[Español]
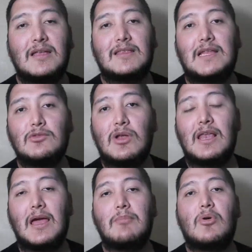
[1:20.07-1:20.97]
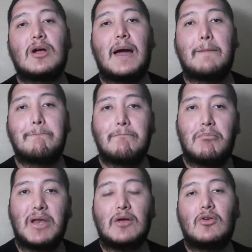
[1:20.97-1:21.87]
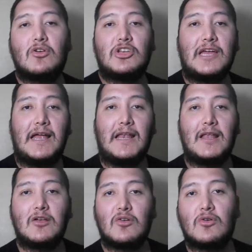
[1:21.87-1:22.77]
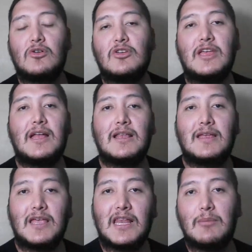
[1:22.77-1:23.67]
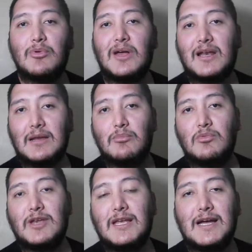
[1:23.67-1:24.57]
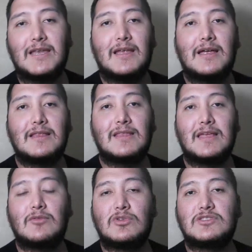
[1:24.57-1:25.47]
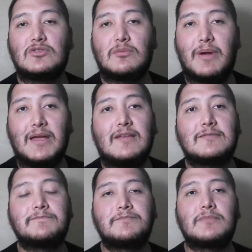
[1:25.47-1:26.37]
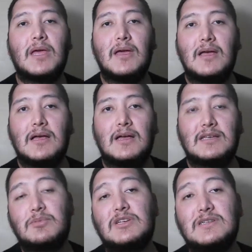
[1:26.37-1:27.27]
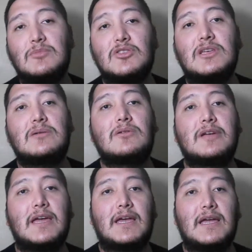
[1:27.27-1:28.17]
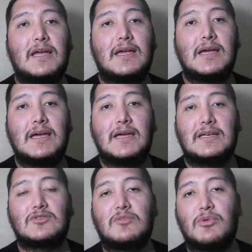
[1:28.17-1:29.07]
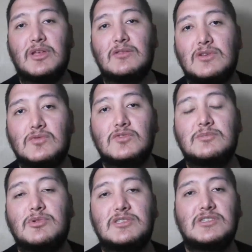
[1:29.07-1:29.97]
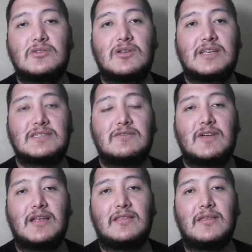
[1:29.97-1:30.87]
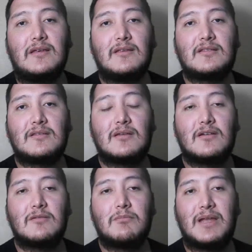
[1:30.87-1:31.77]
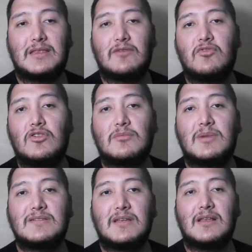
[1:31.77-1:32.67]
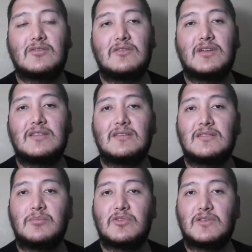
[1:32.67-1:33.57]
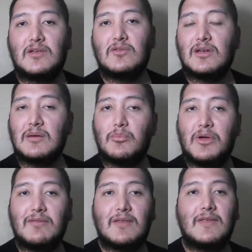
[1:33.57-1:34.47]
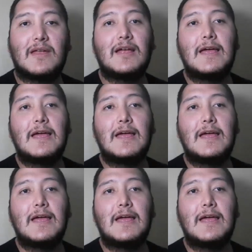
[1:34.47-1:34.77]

tanto en la época precolonial colonial y en la época republicana de nuestro país. Es por ese motivo que estoy poniendo a su disposición las diferentes plataformas y los diferentes tipos de ayuda que pueden tener.